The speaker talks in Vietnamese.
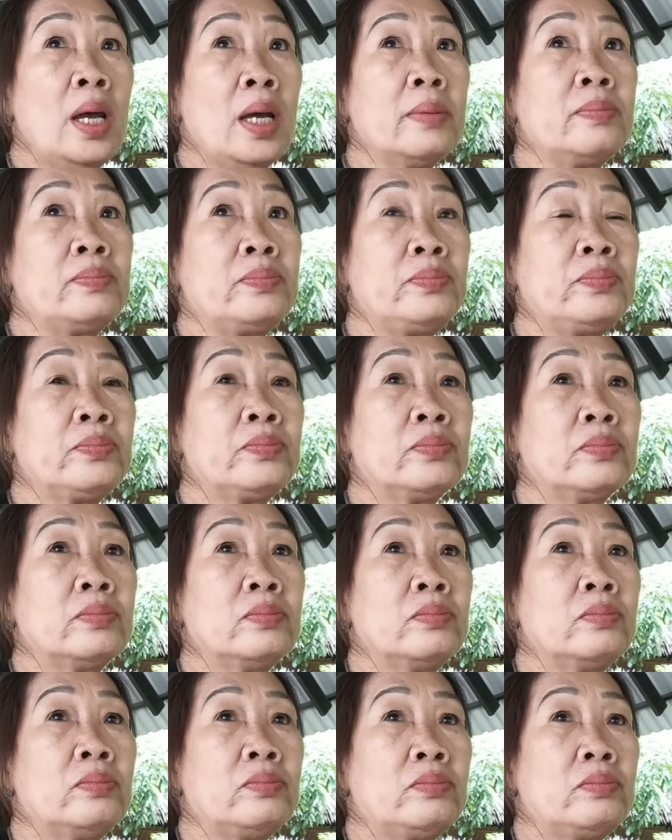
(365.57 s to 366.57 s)
ha yeah. Dạ.
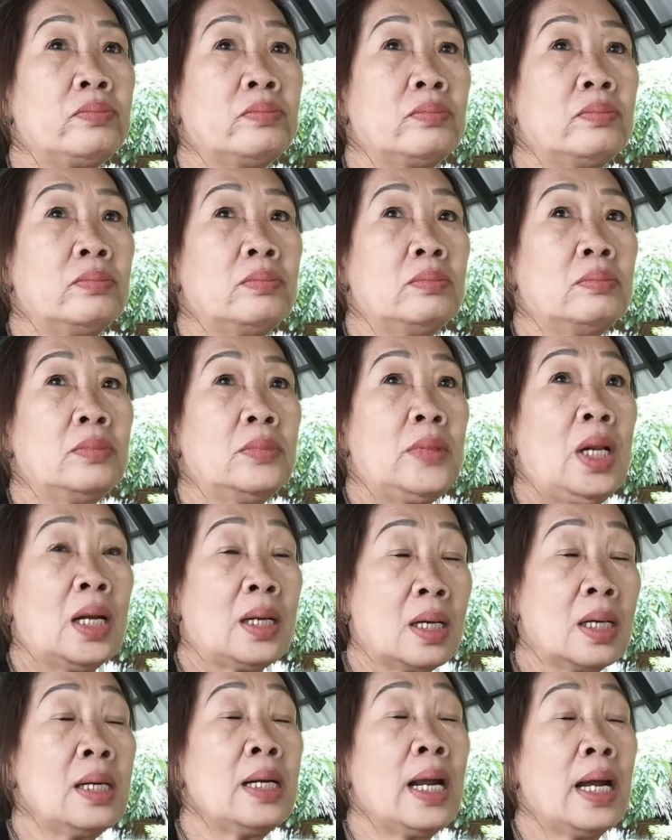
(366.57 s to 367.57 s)
là
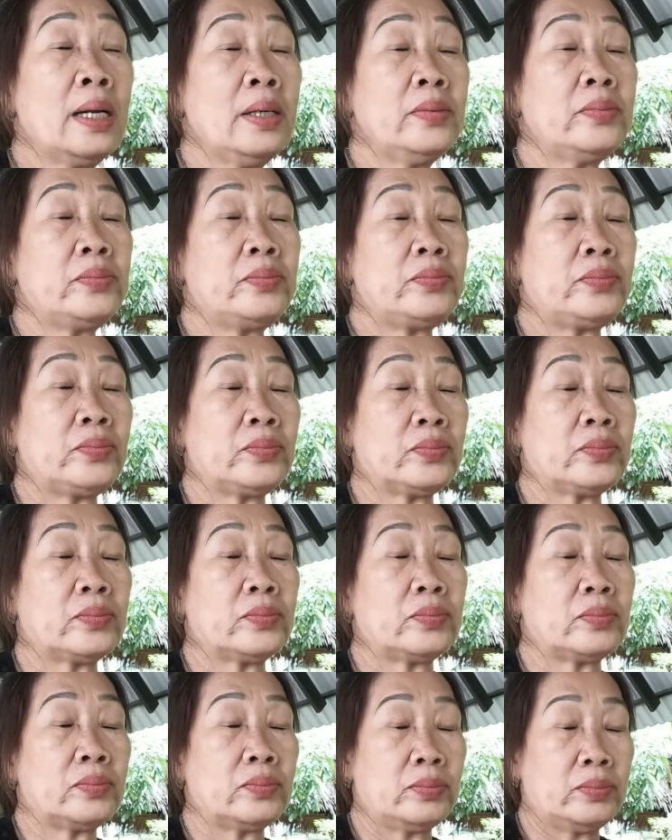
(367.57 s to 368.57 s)
cứng rắn cứng rắn